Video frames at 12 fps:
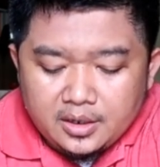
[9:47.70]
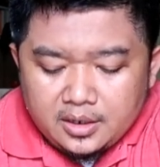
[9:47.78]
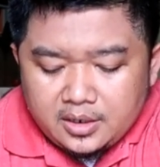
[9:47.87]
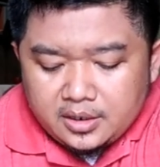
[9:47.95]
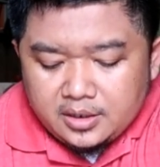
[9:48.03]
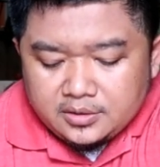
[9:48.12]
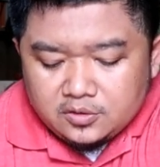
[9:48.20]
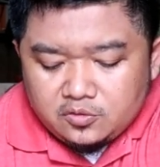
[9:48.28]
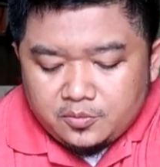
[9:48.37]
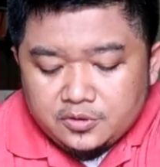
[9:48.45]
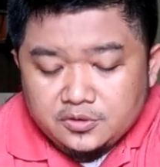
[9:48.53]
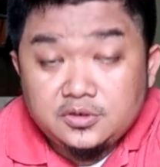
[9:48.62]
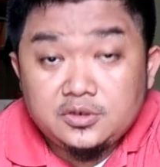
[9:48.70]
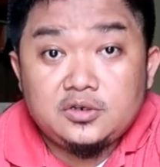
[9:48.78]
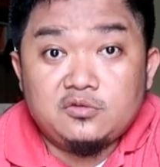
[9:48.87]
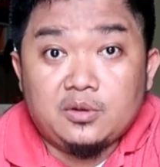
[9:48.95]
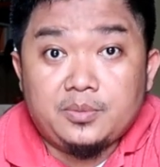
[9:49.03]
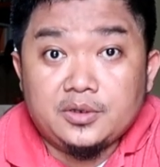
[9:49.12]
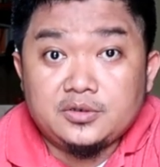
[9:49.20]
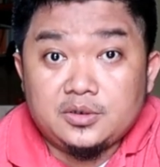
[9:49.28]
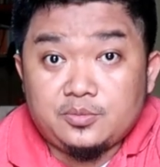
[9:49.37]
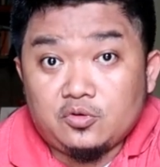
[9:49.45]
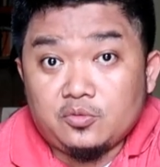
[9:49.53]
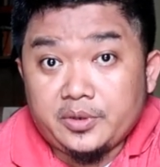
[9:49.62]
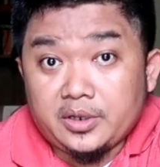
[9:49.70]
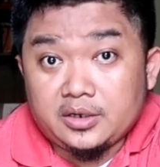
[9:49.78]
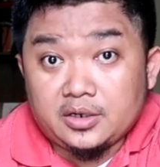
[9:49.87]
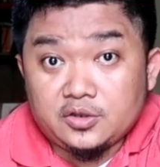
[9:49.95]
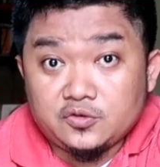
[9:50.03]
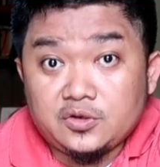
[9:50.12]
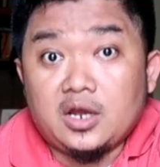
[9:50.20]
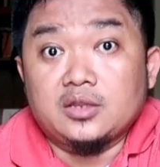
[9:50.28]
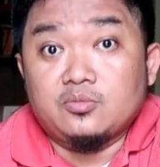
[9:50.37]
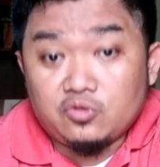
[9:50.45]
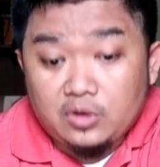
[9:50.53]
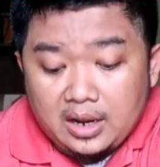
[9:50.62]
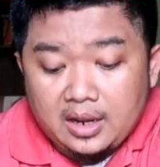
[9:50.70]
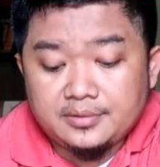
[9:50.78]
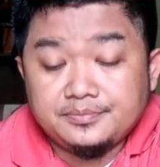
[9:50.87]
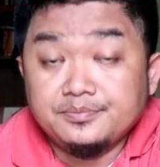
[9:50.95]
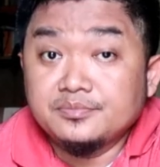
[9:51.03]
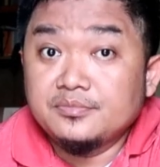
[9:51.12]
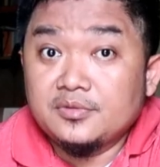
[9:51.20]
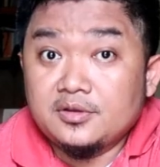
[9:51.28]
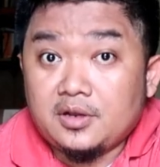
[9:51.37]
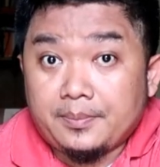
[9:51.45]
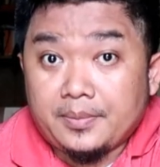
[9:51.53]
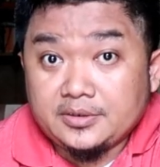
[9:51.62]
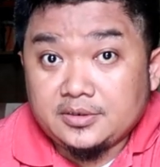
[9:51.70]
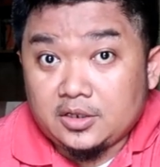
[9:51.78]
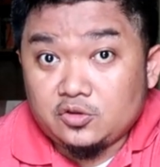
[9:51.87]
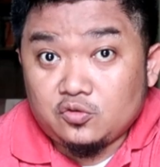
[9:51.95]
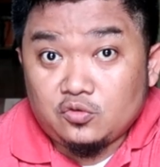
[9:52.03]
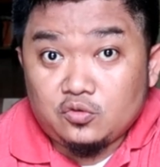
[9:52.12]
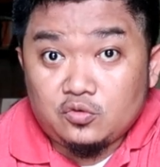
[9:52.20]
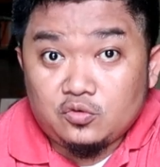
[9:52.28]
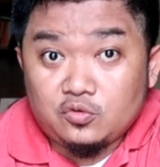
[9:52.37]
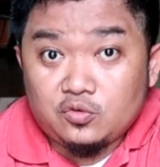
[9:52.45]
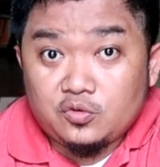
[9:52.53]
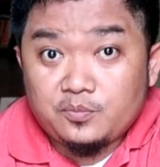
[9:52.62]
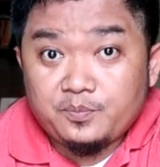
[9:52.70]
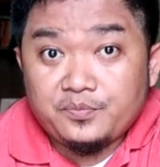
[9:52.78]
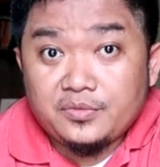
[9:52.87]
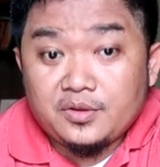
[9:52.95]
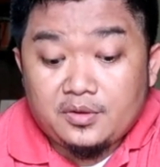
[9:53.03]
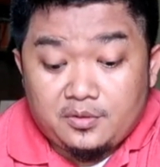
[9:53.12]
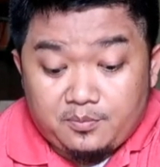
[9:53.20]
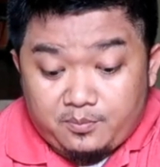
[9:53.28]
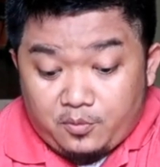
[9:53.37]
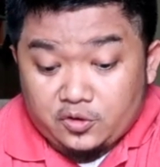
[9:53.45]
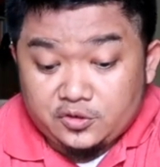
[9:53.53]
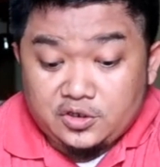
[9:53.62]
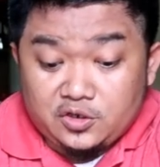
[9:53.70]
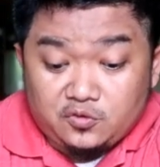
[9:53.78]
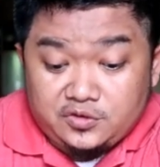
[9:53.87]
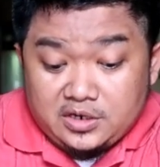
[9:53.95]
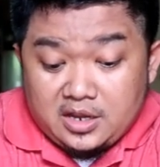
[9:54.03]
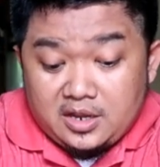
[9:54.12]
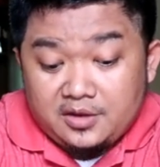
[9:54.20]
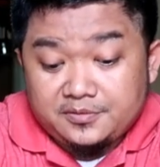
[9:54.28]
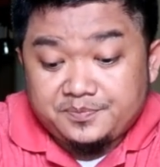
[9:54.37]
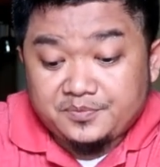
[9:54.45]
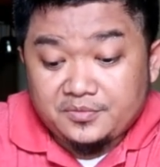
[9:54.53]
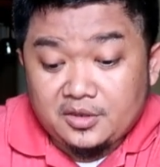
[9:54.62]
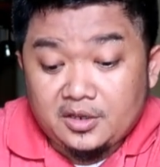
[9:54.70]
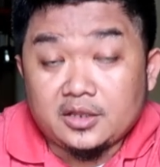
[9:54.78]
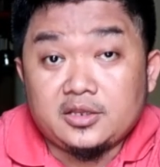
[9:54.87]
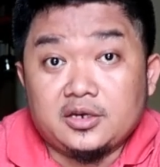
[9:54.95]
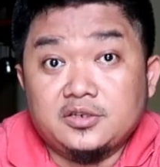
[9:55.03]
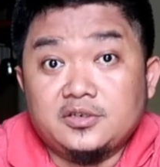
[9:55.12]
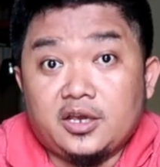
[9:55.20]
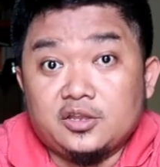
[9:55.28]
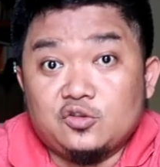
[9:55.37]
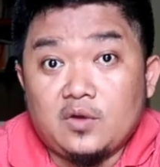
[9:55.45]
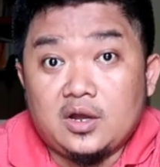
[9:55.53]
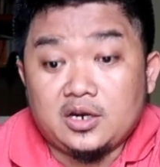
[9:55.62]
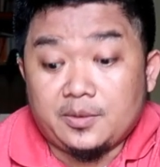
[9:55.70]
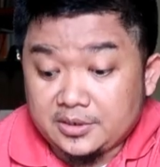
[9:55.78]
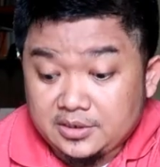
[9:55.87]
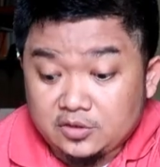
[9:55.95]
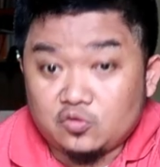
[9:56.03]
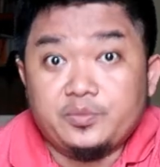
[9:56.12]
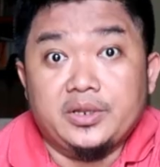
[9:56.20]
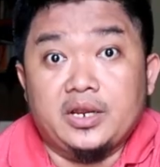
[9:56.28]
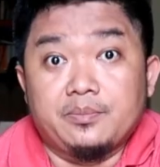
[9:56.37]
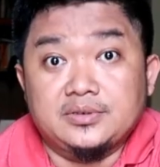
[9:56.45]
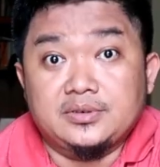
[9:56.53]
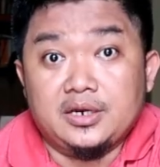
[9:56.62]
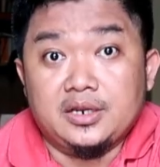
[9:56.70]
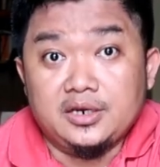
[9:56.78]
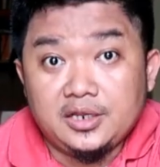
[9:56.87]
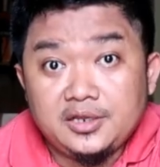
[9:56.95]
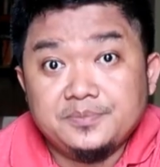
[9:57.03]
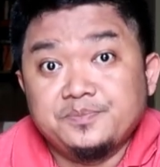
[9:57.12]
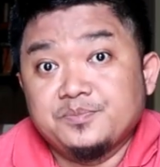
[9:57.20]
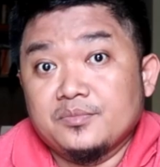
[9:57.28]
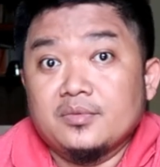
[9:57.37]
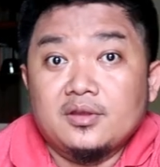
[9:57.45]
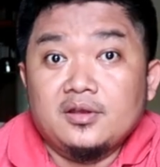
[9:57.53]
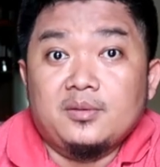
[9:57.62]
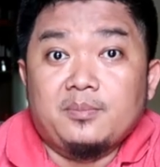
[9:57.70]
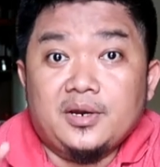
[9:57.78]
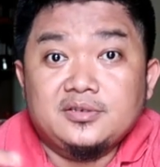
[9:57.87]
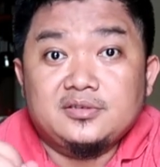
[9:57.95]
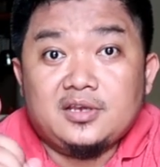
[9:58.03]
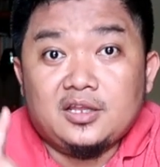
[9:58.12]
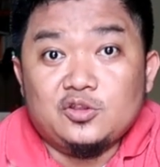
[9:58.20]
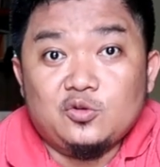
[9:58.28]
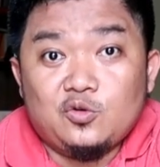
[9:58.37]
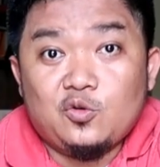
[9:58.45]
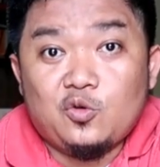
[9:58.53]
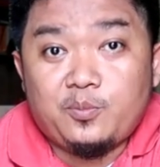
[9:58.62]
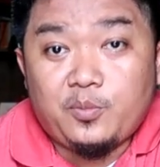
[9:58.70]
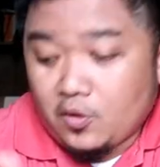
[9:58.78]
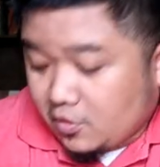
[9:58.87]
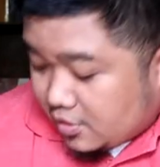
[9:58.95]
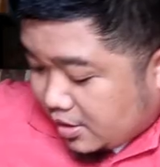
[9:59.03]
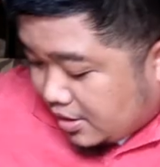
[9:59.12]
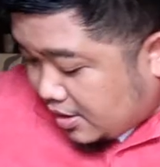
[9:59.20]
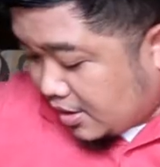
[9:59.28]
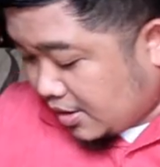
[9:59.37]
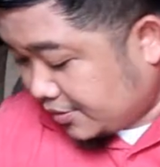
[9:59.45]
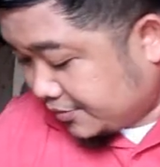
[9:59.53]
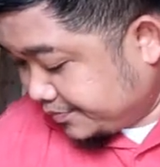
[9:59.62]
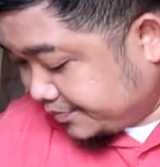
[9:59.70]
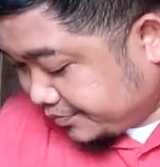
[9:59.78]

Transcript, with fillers: harganya satu porsi Rp12.000 dan itu sangat murah dapat satu porsi rujak yang tadi saya tuang dapat satu piring besar ini plus satu kerupuk nah,